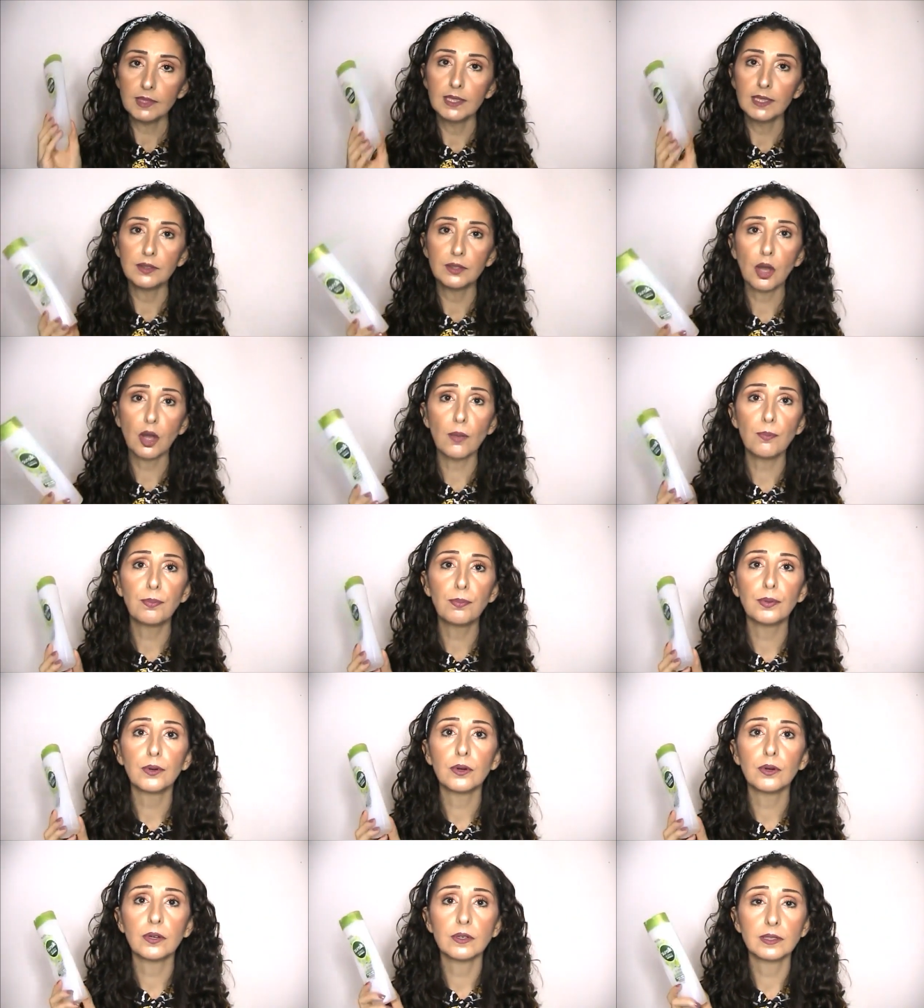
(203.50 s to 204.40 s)

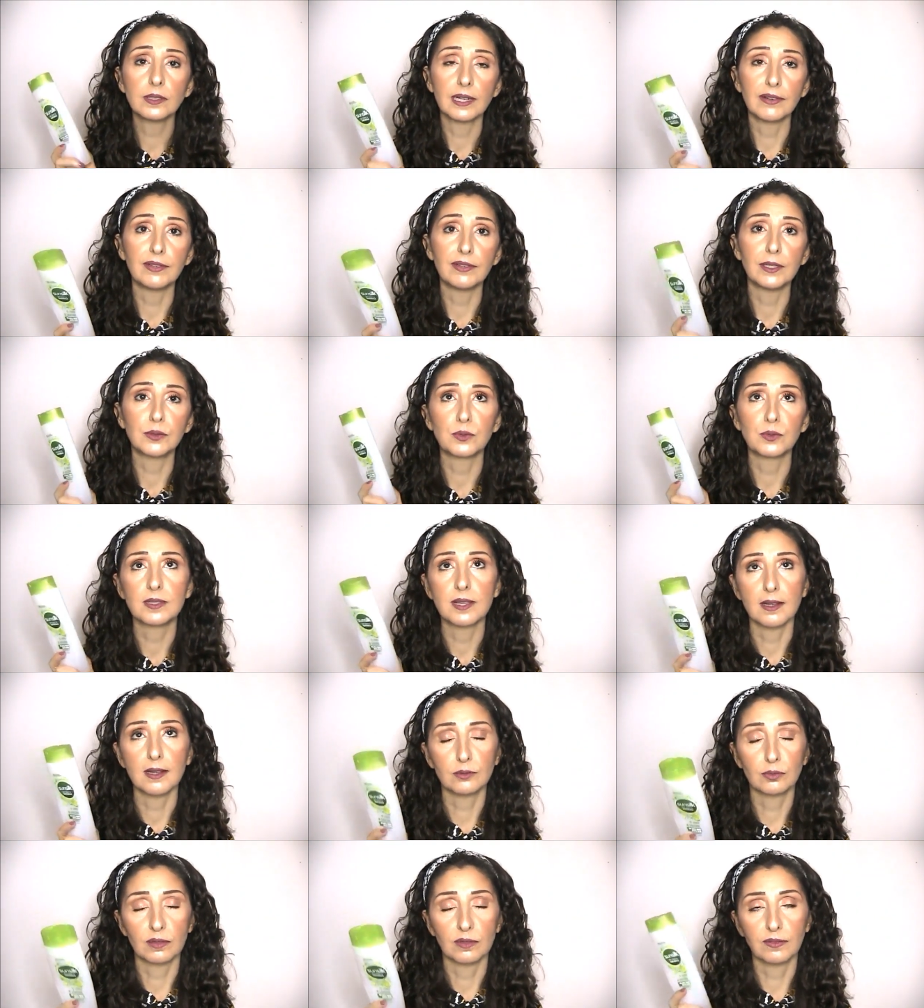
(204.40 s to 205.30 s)
dopo aver
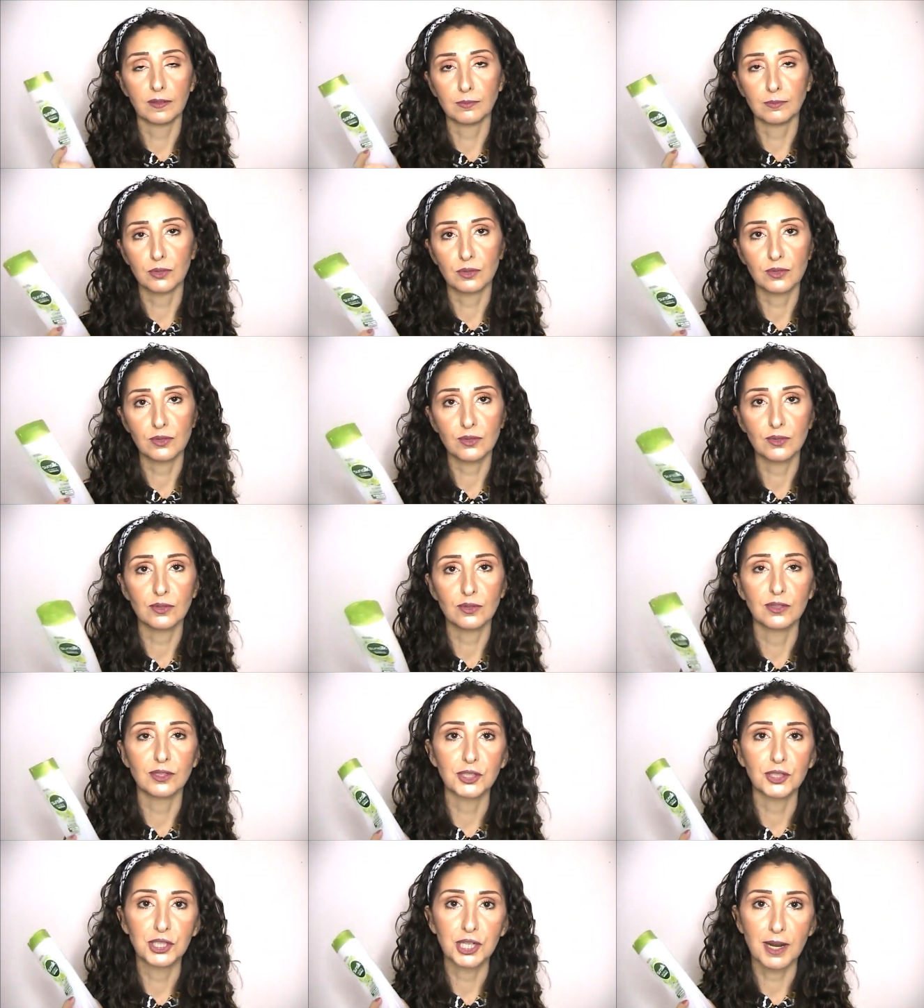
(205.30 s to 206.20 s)
usato il
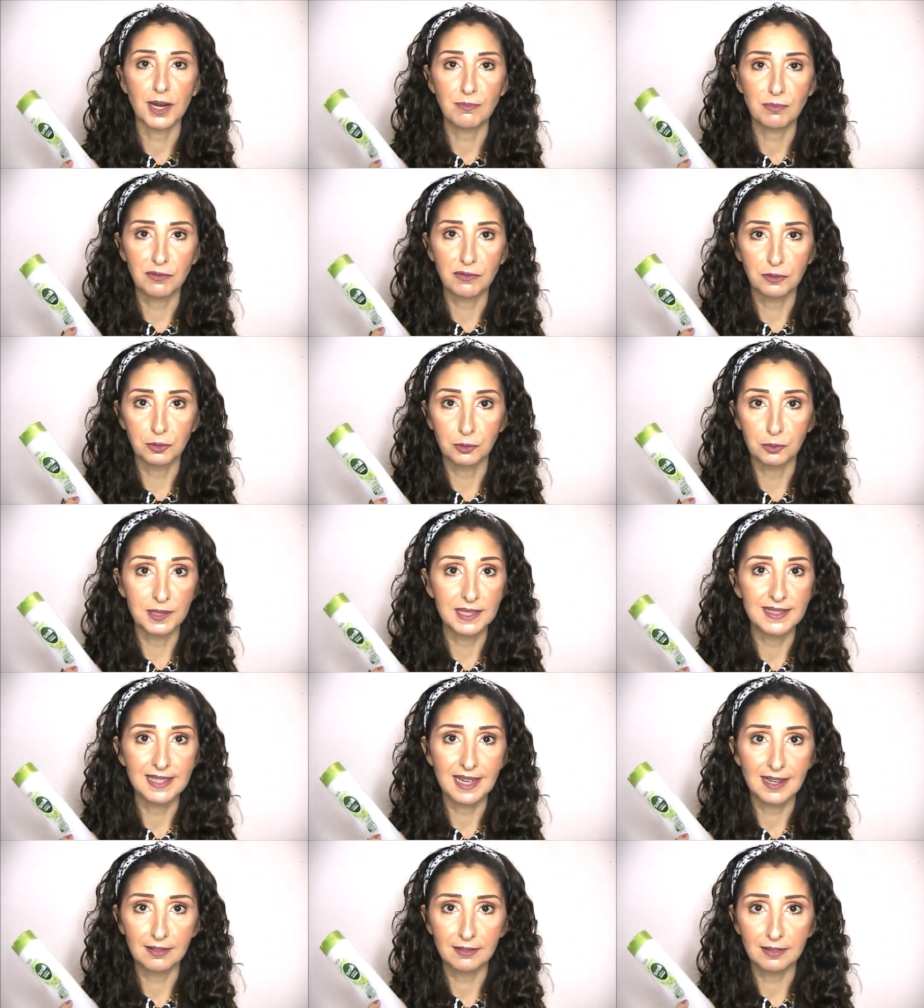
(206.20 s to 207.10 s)
famoso shampoo
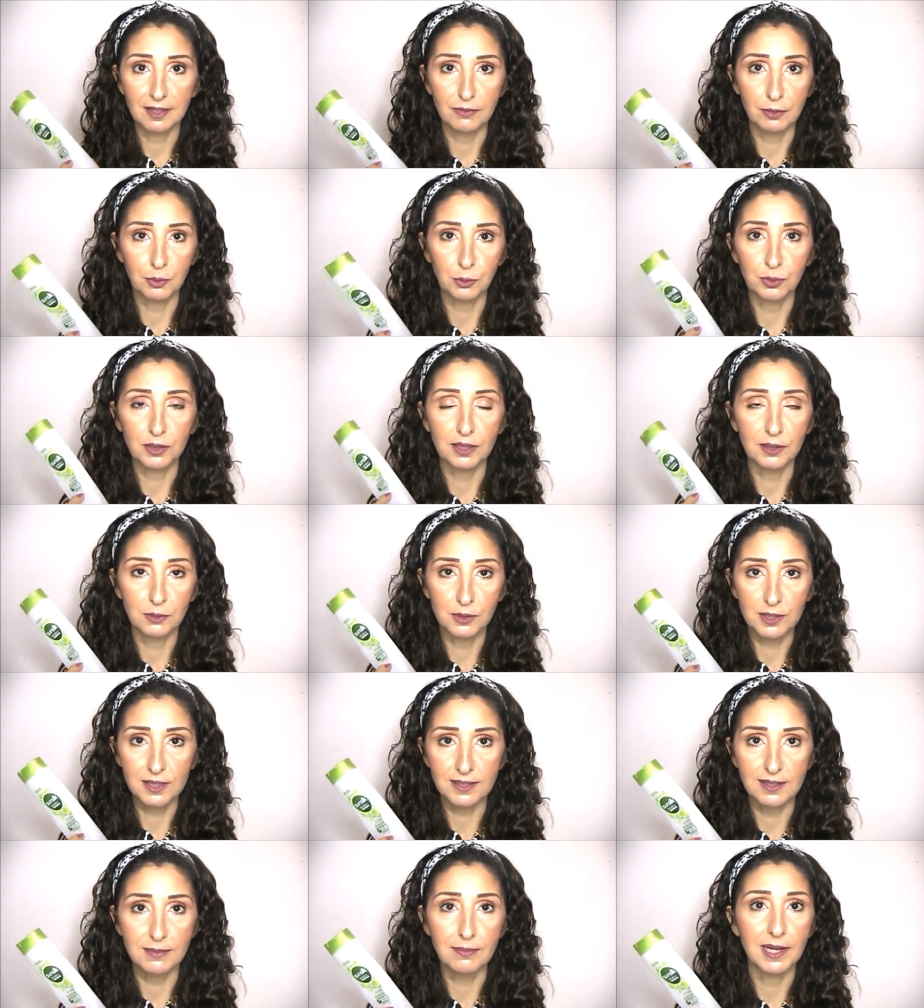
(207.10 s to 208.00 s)
volumizzante frutti
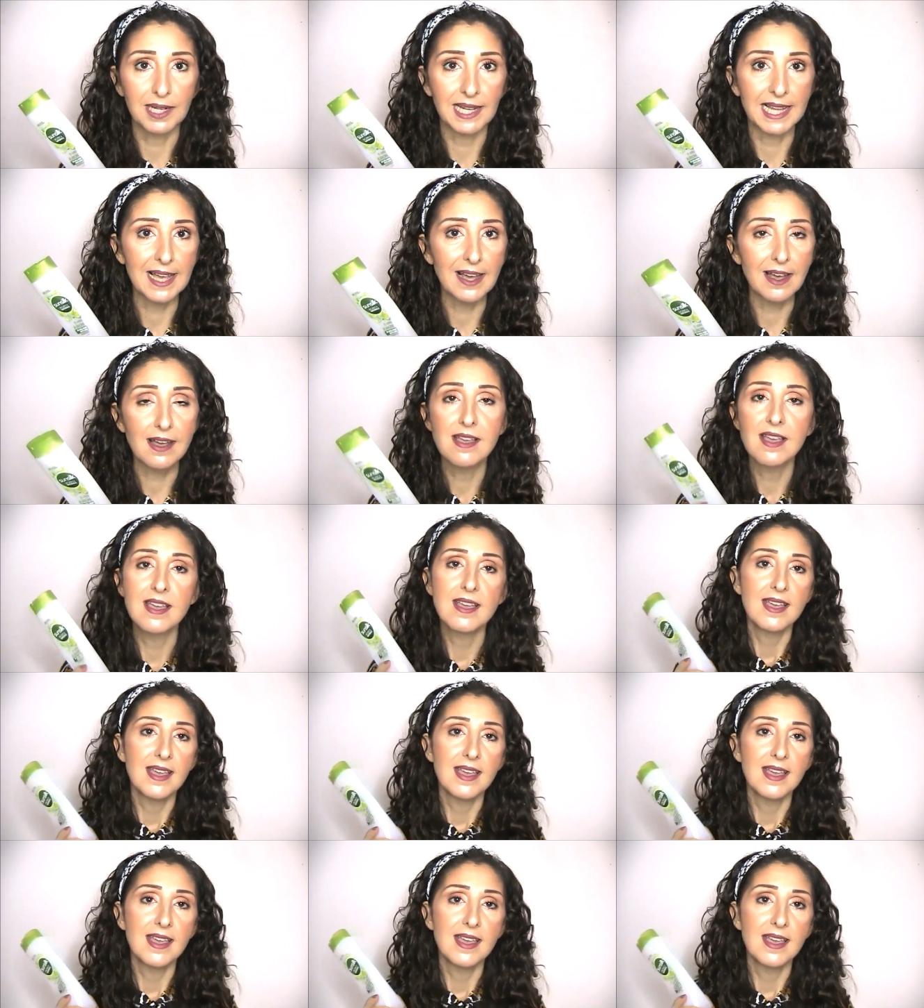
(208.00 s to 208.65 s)
rossi di Balea